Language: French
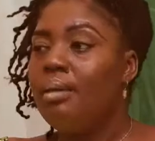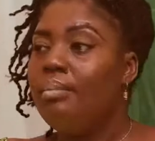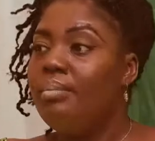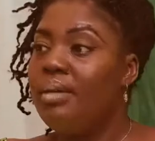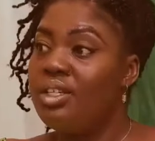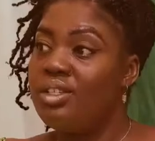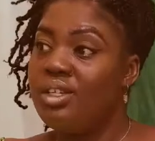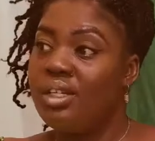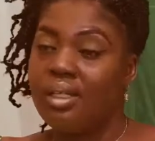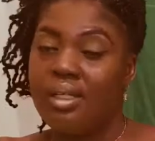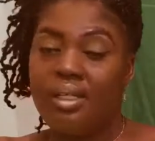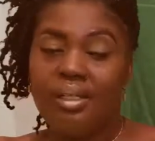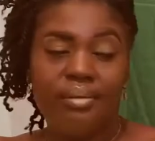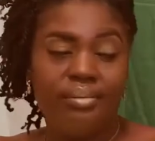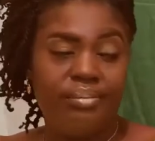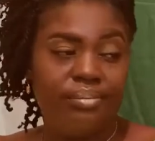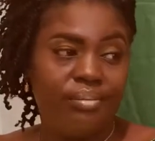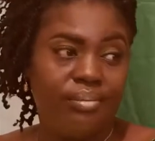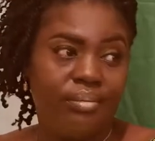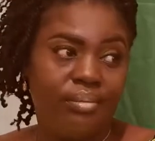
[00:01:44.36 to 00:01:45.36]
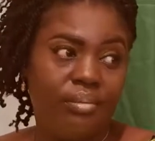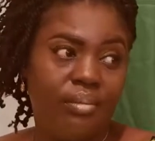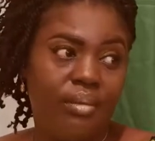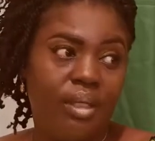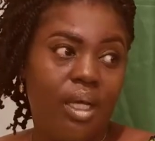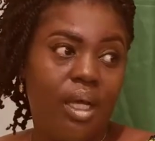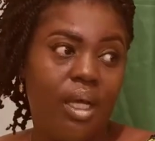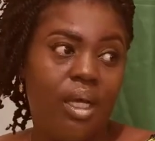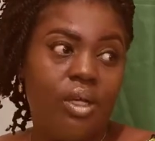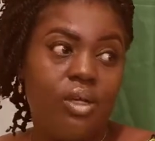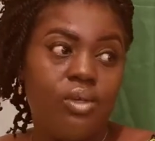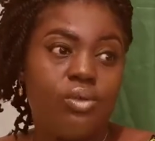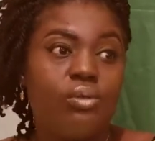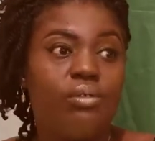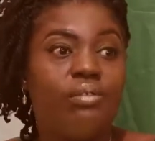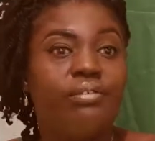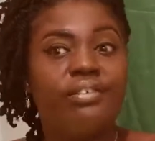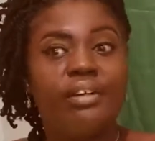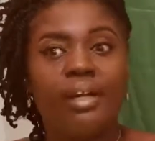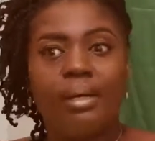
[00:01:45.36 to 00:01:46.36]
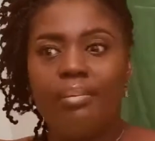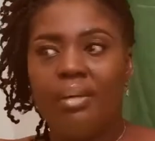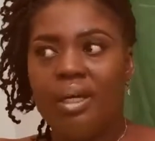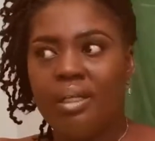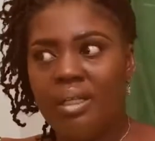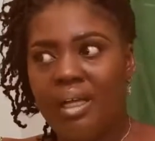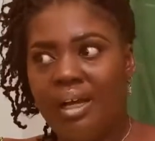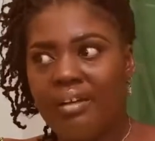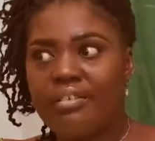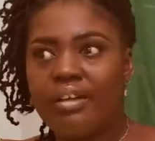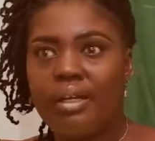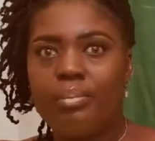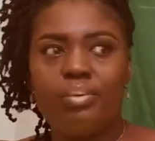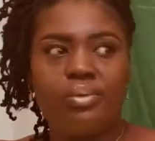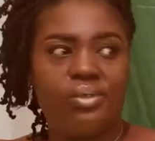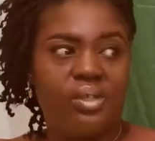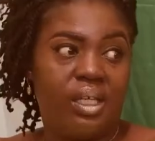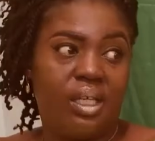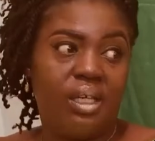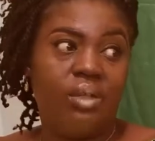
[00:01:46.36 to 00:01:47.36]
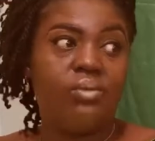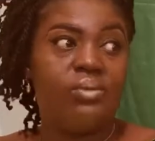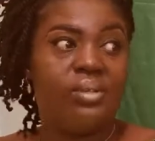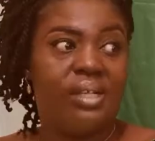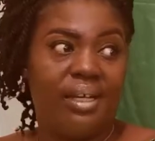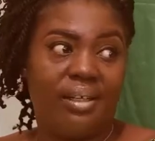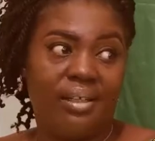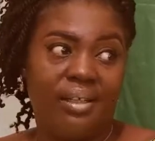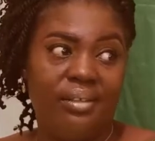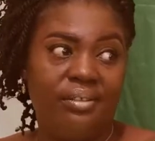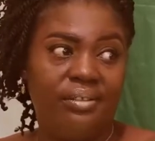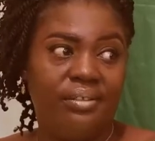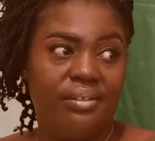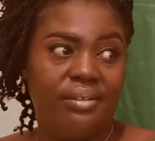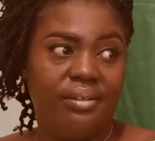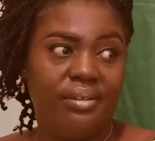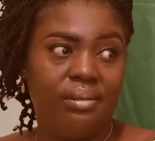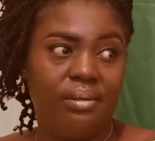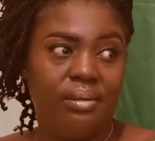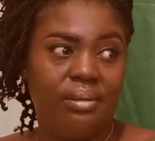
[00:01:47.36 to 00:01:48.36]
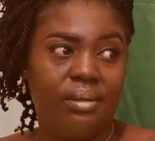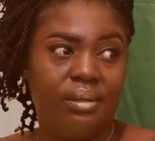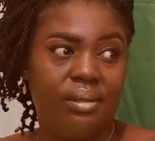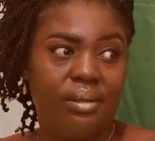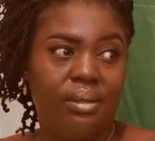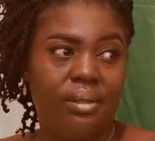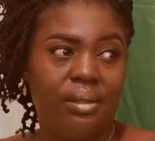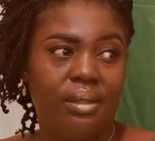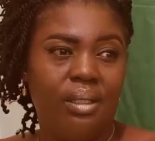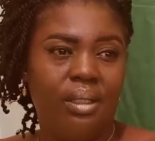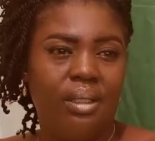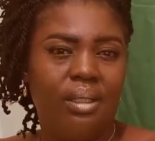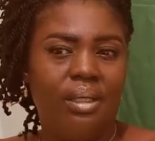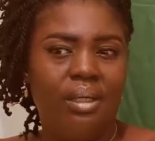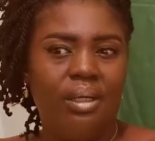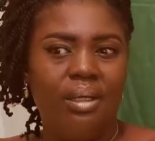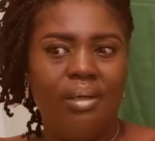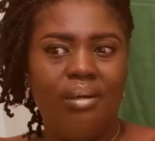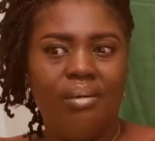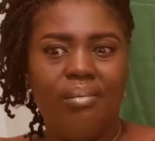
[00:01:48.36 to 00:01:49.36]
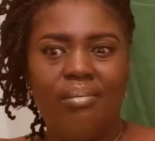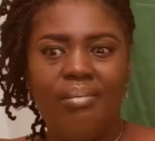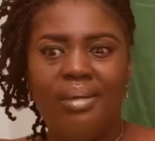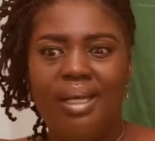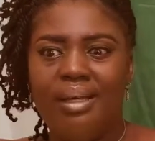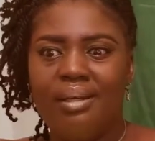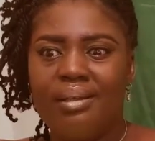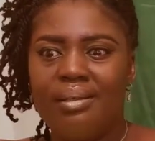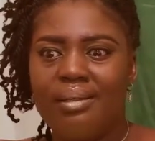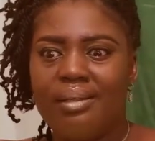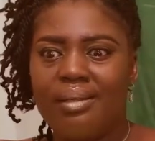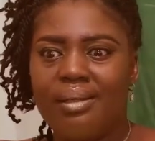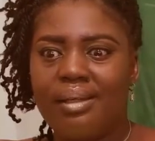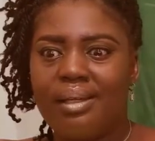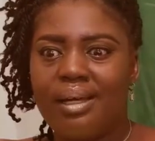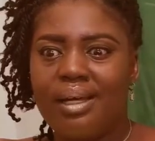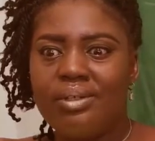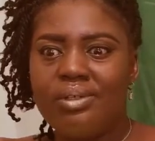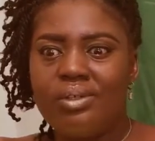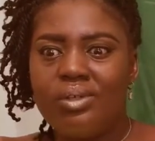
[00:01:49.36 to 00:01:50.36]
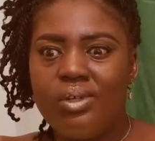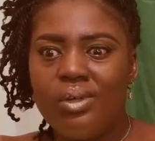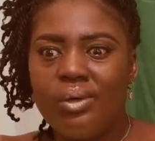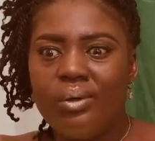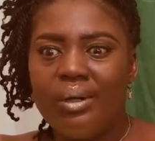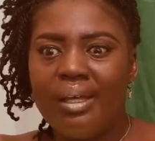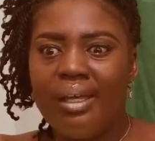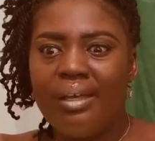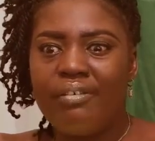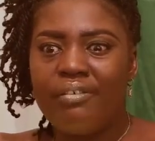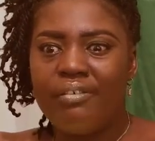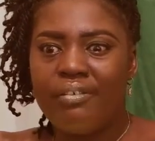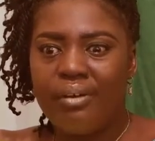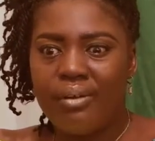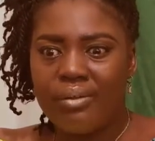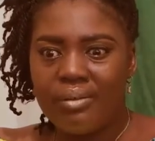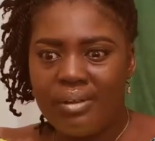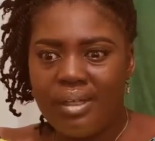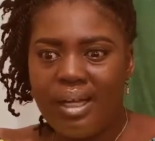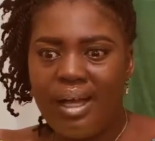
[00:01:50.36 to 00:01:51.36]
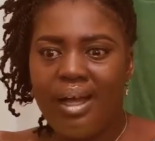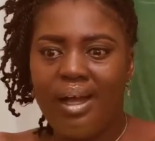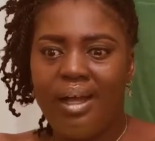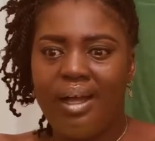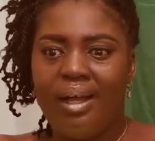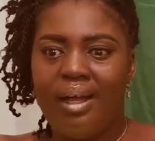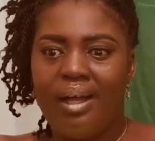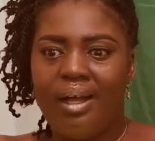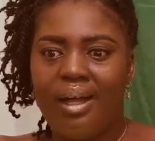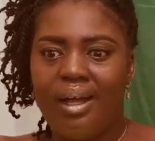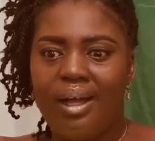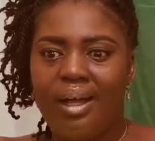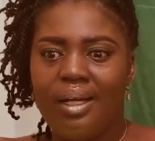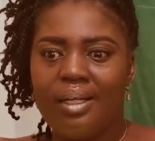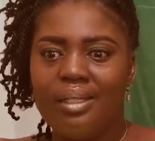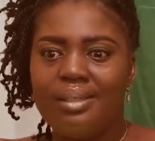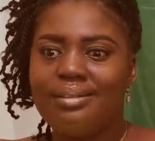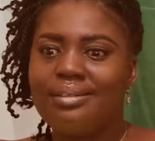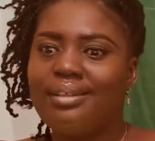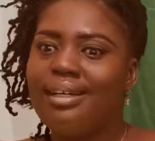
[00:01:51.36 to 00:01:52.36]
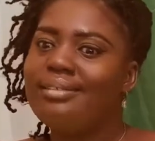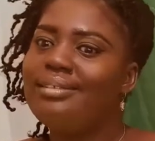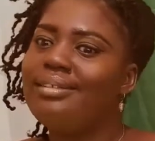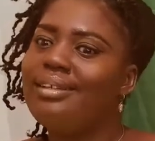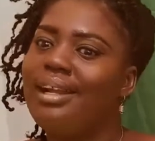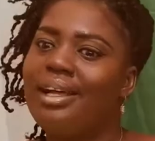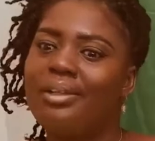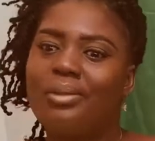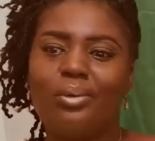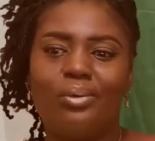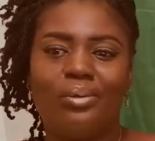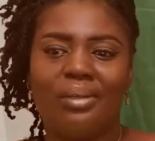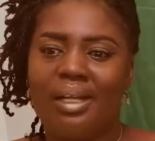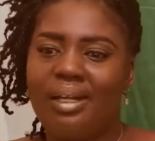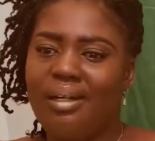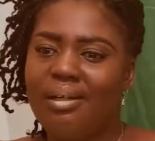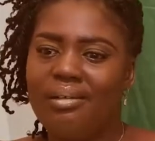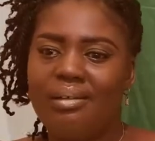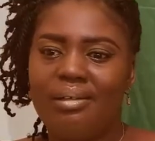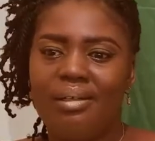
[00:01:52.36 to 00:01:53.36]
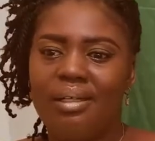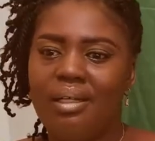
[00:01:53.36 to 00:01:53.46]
Mes chéris, je suis vraiment navrée pour ce qui nous arrive. Mais Catio et Fanta, ça c'est la totale.